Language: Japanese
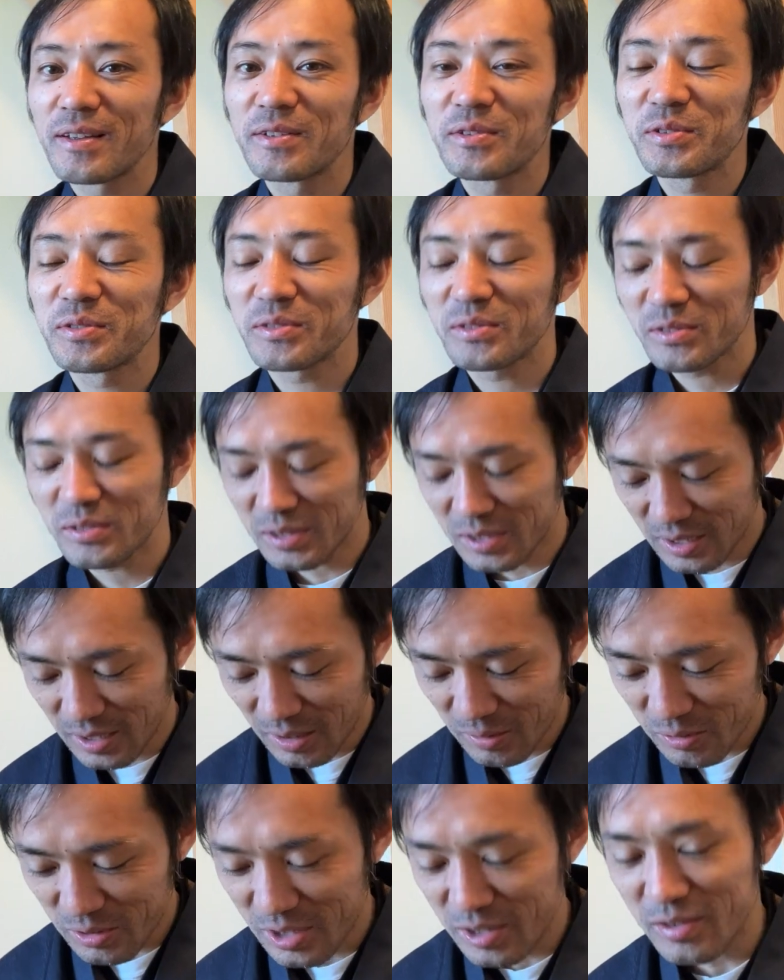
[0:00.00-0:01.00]
伏
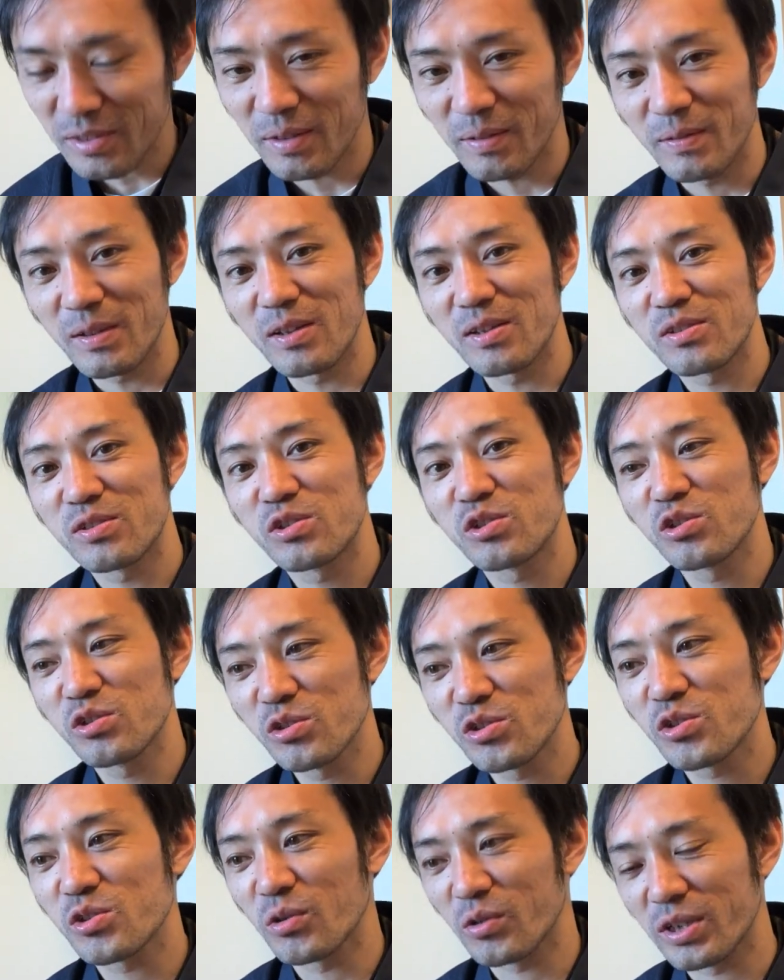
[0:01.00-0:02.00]
線を実はね
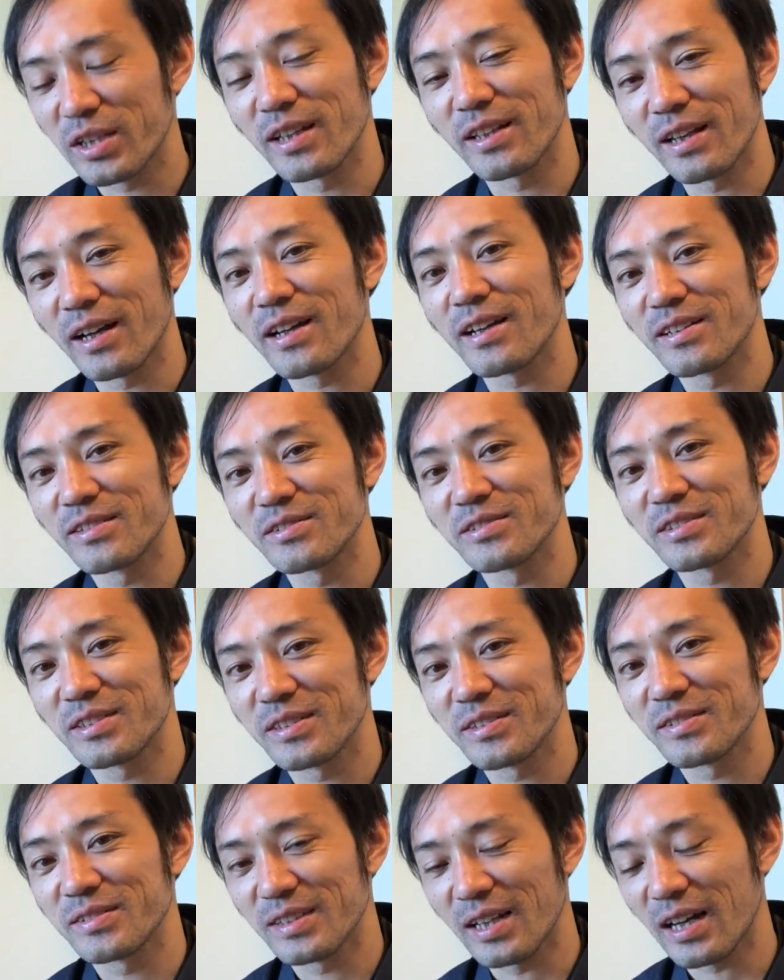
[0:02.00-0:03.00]
中長期で投げるっ
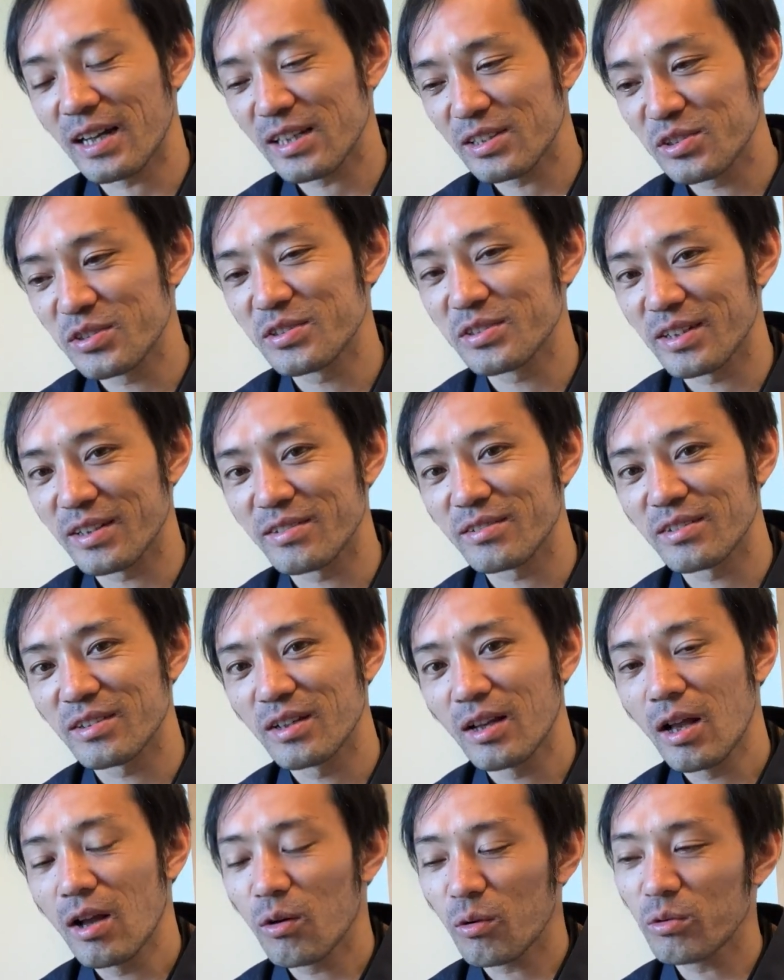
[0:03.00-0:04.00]
ていう投げ続けるって
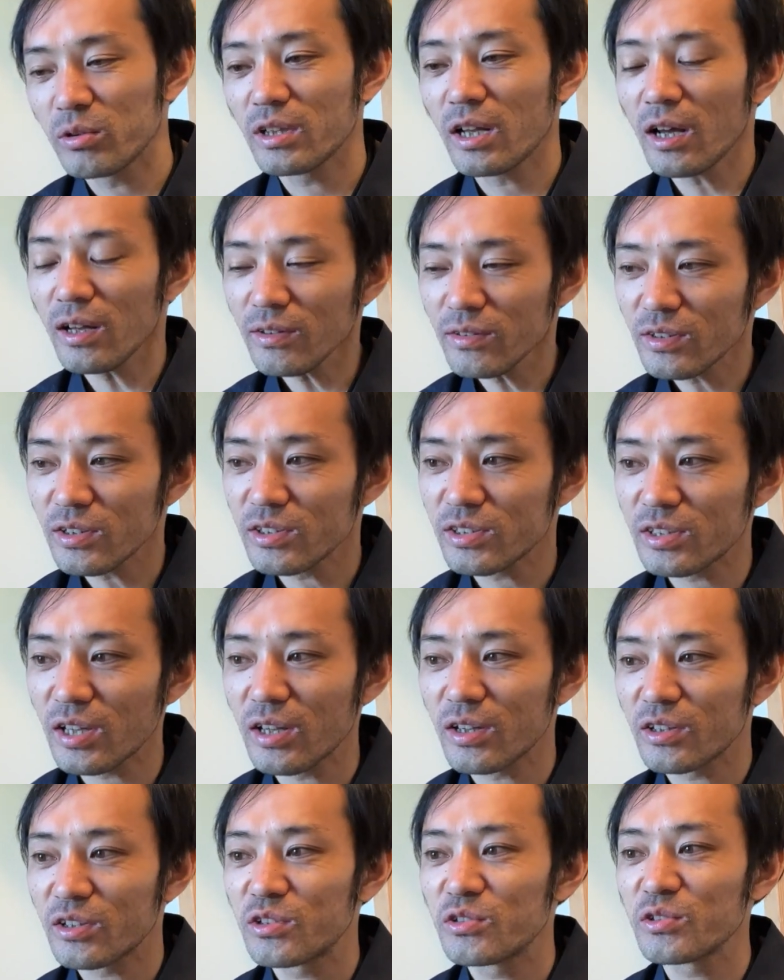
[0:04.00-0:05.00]
これなんで
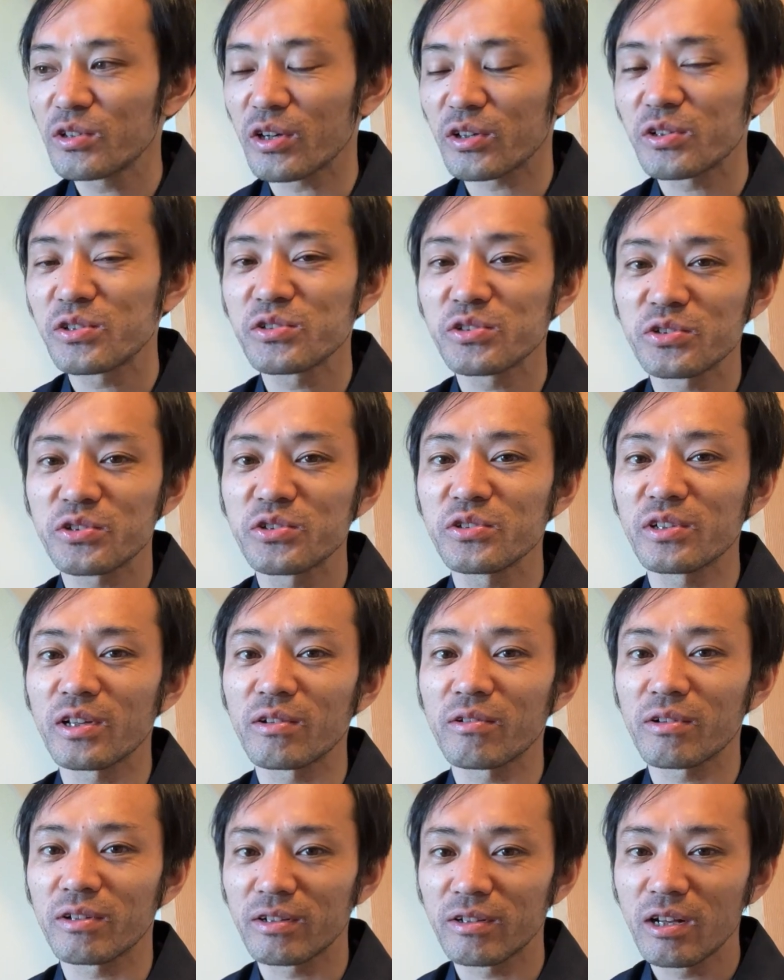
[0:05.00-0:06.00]
999な
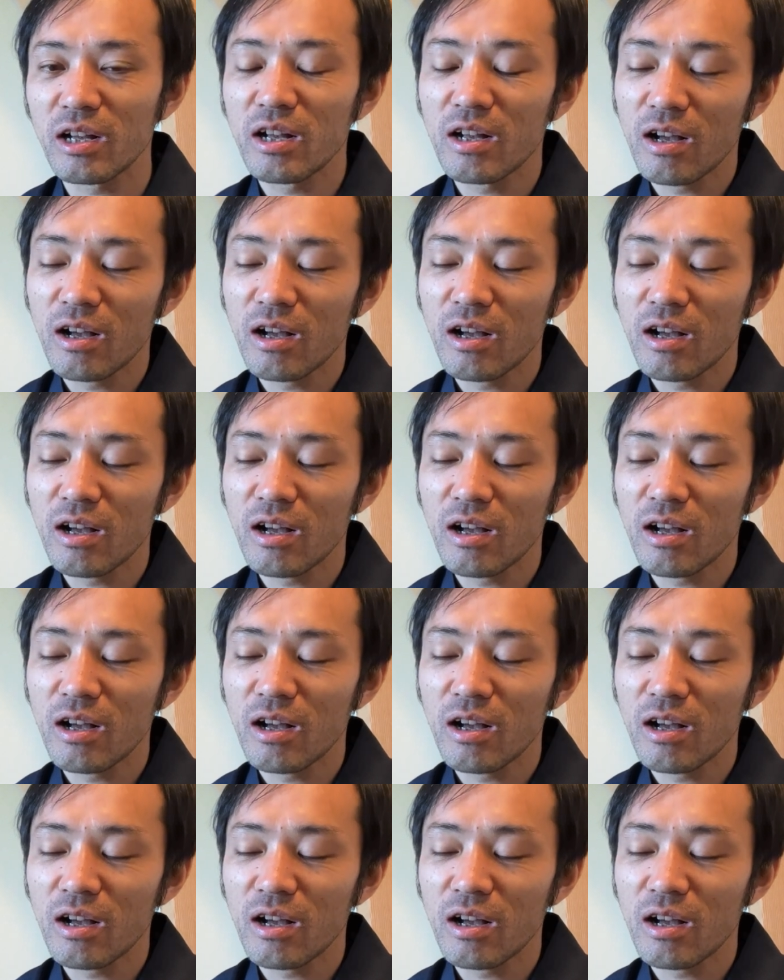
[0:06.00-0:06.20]
のかな